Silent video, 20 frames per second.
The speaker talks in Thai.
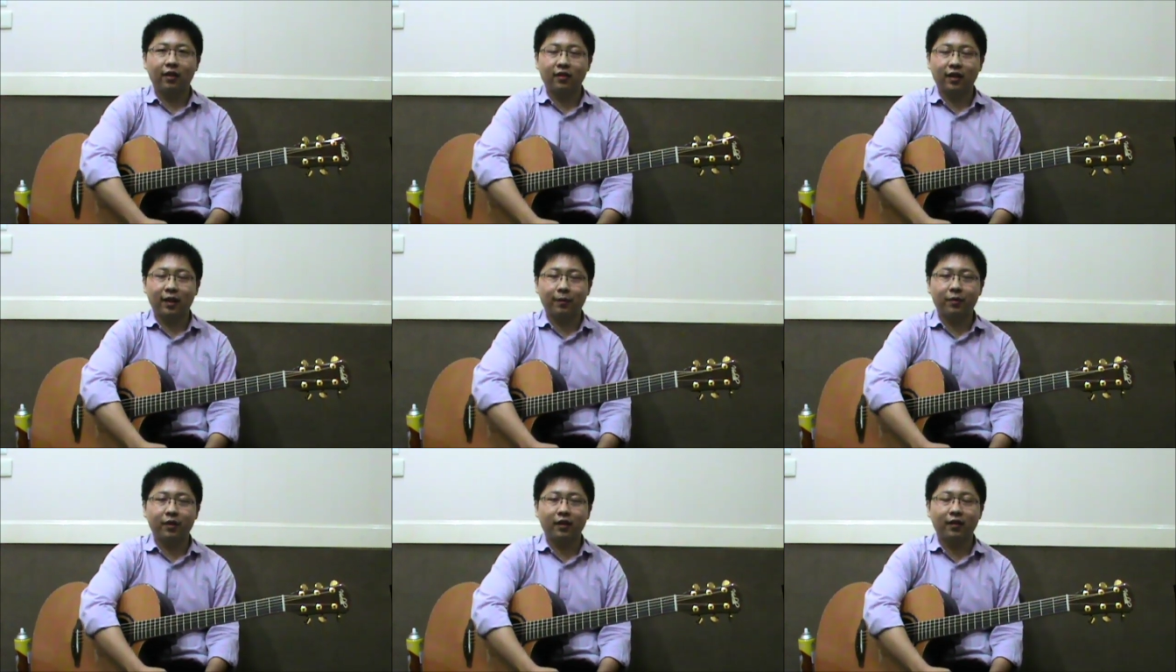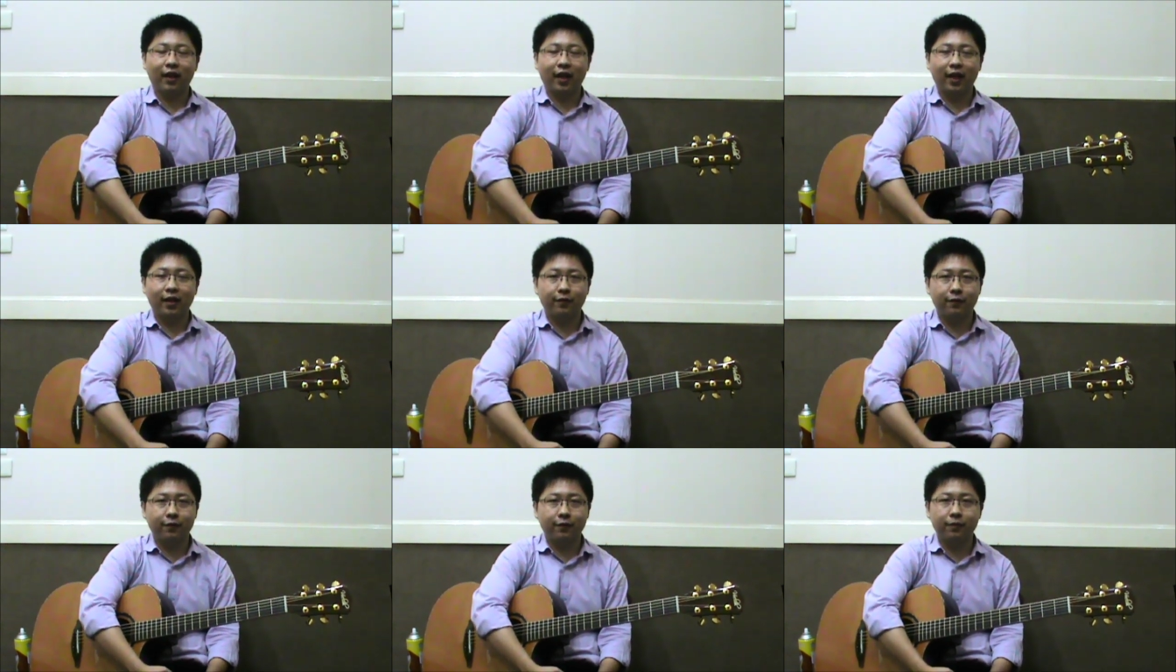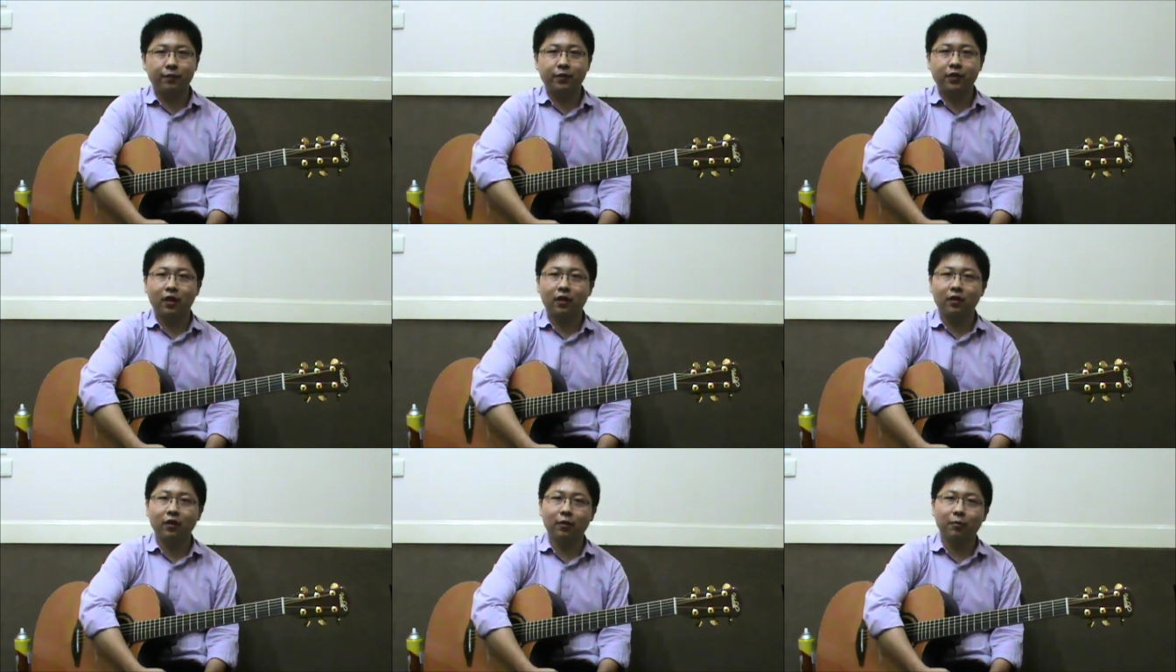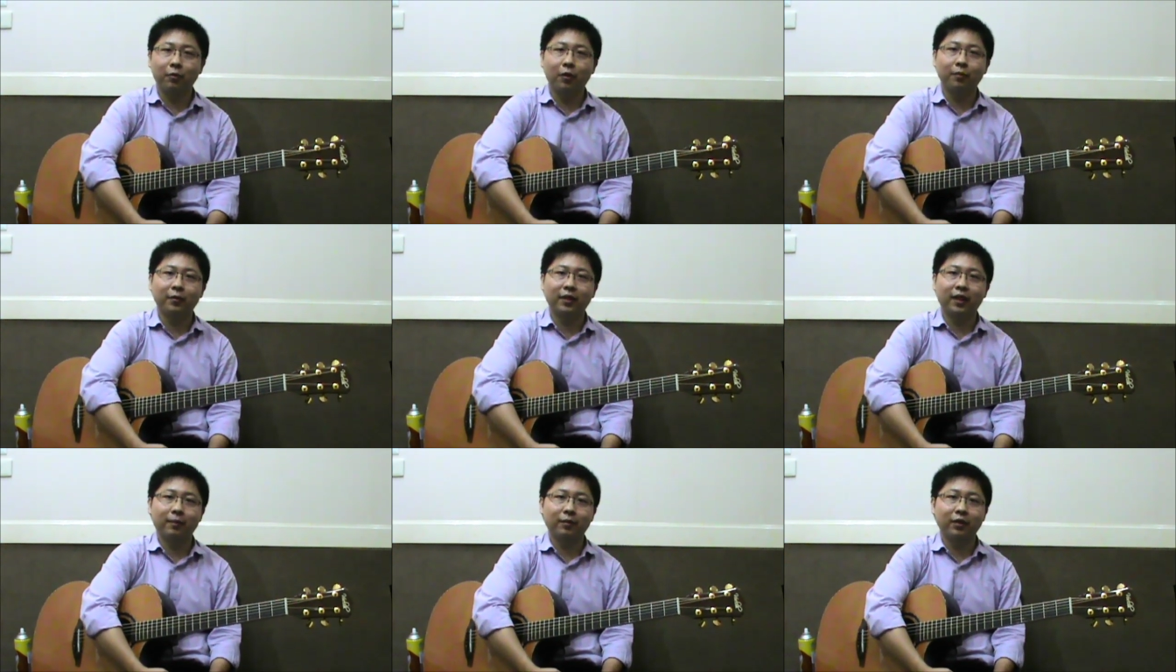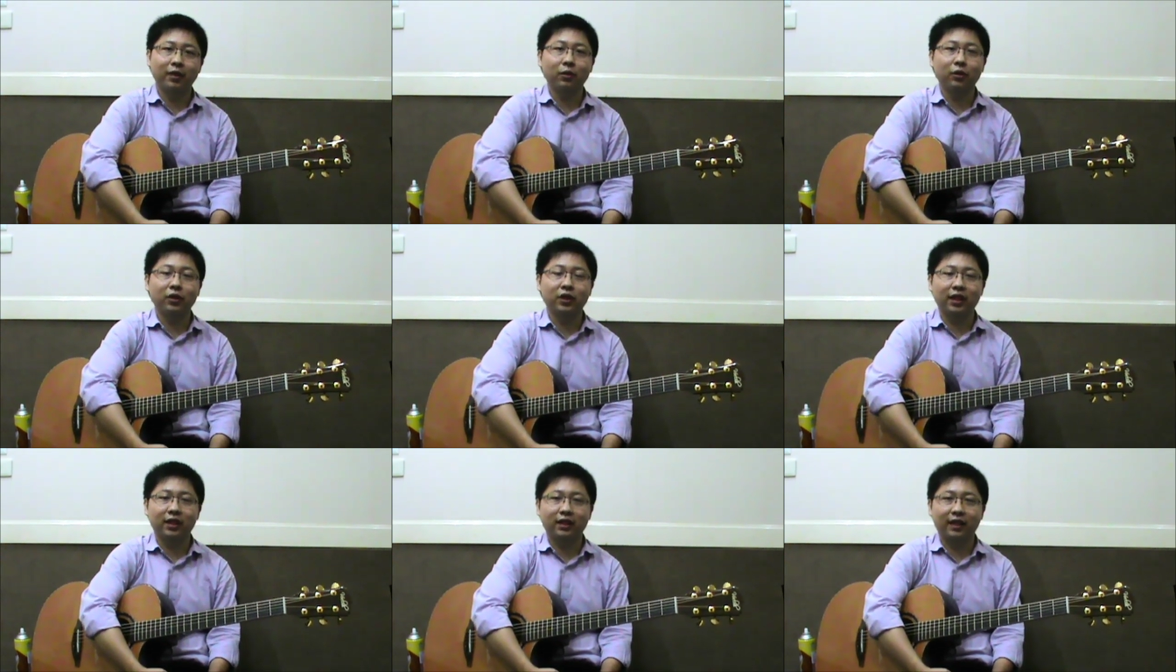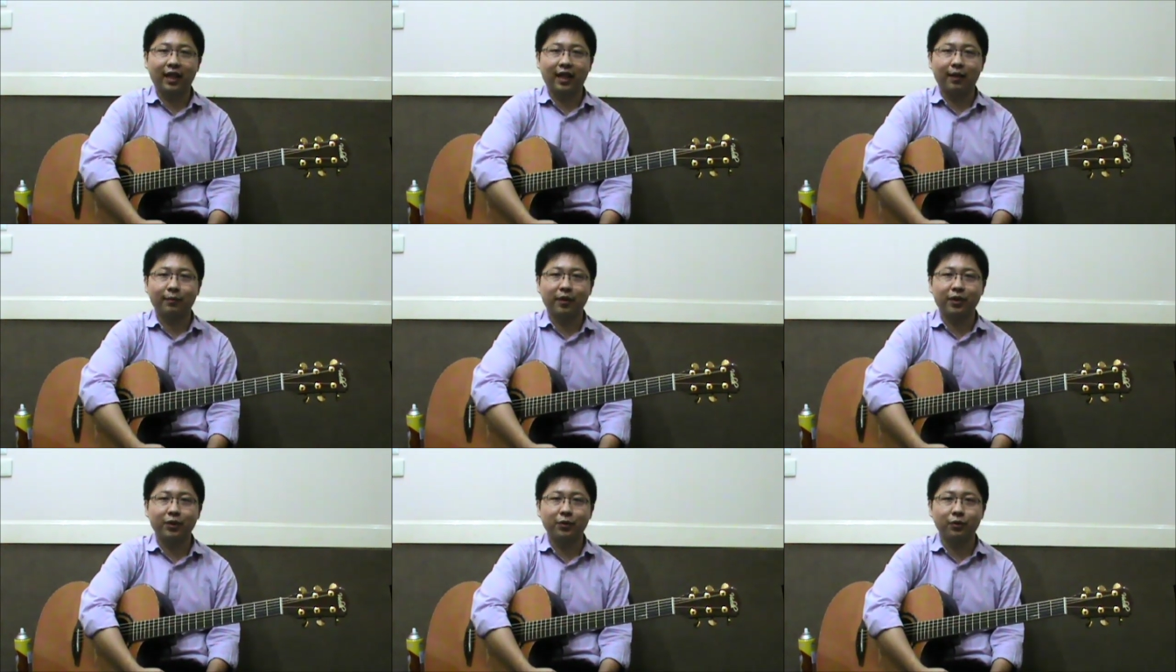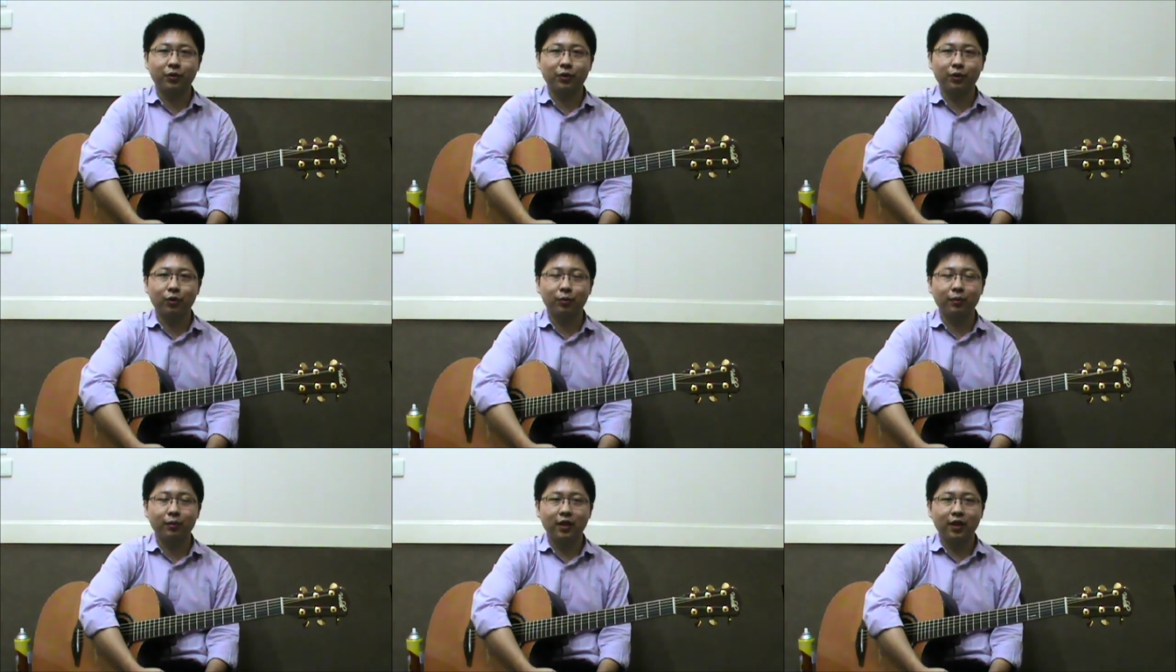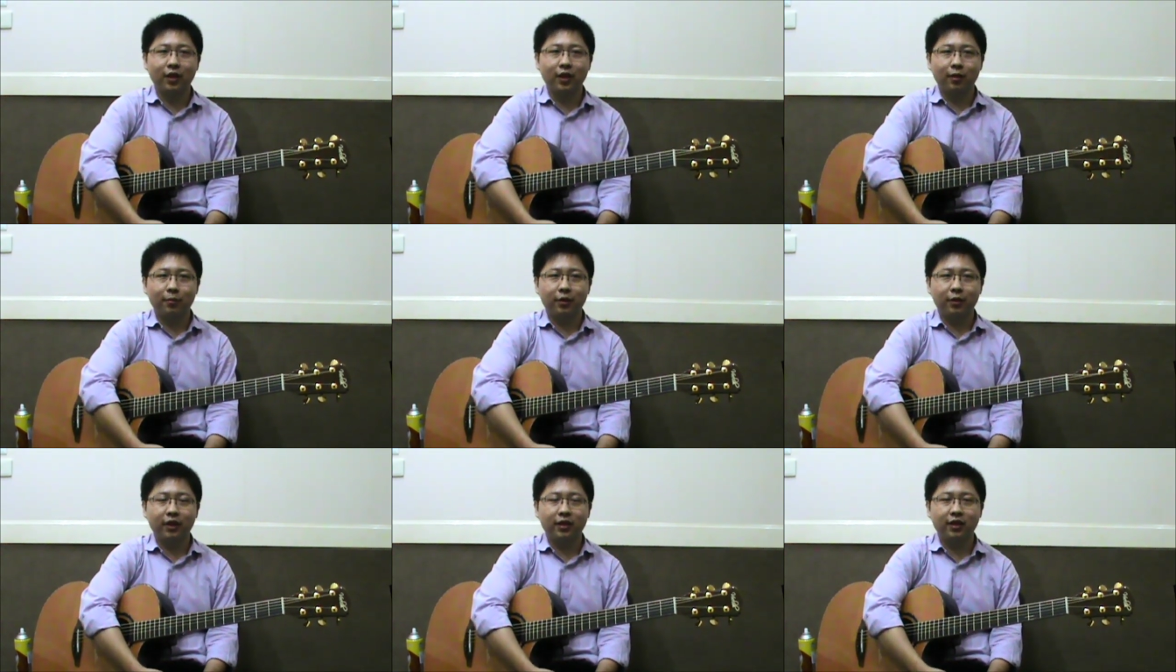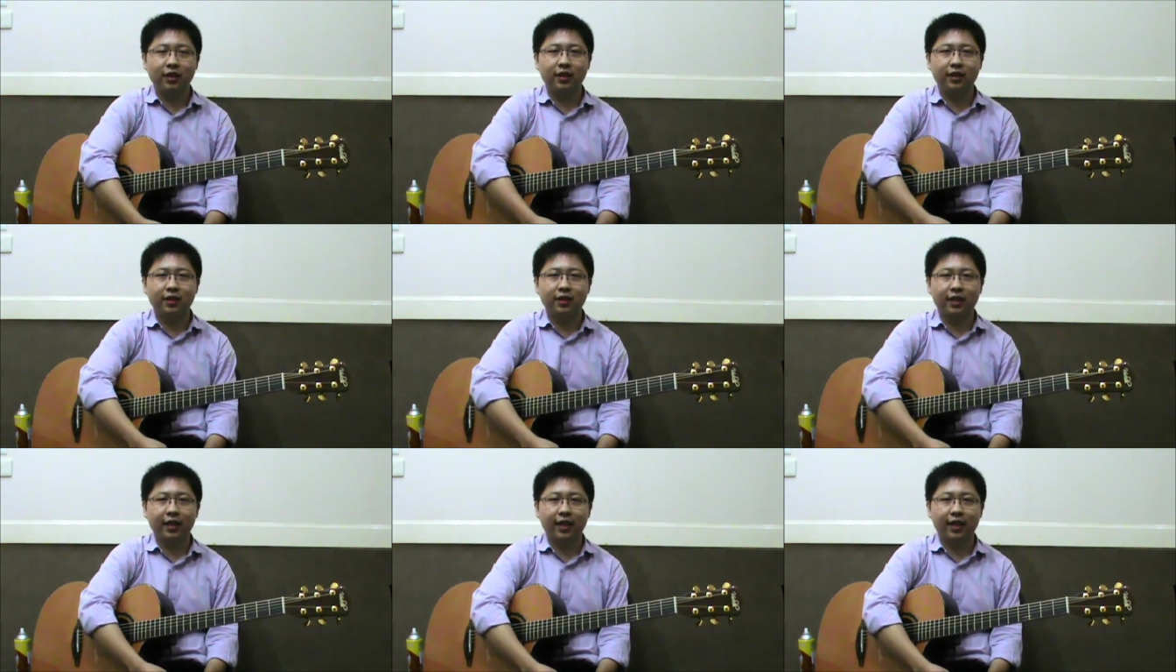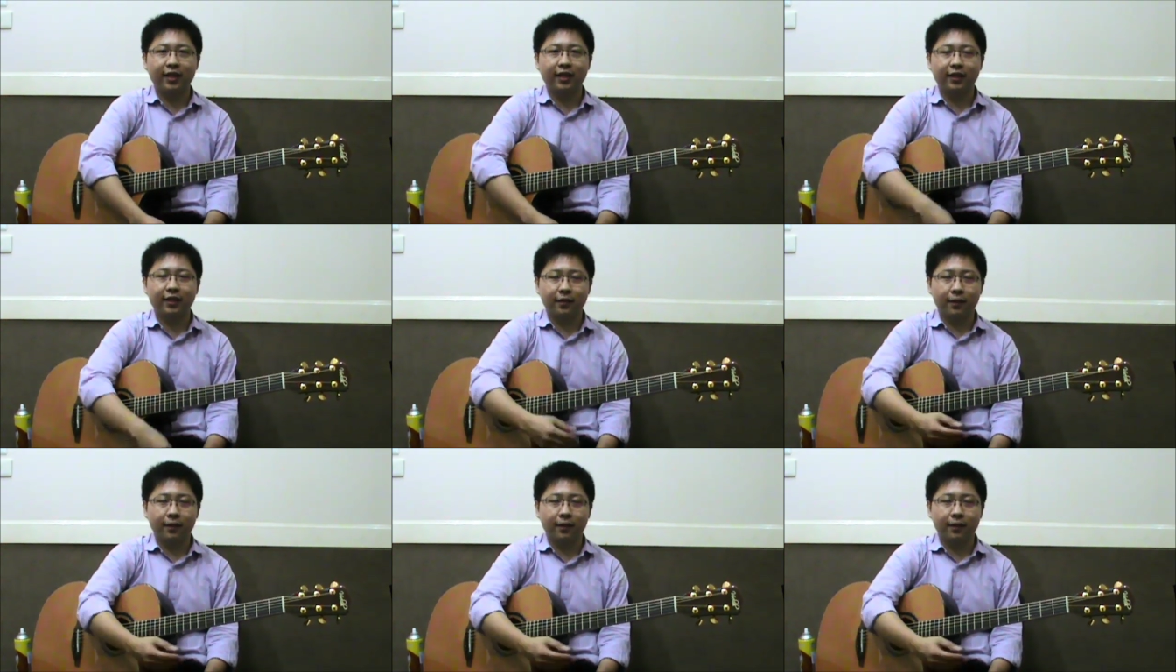subscribe ช่องของผมนะครับหรือกดติดตามใน YouTube เพื่อที่จะได้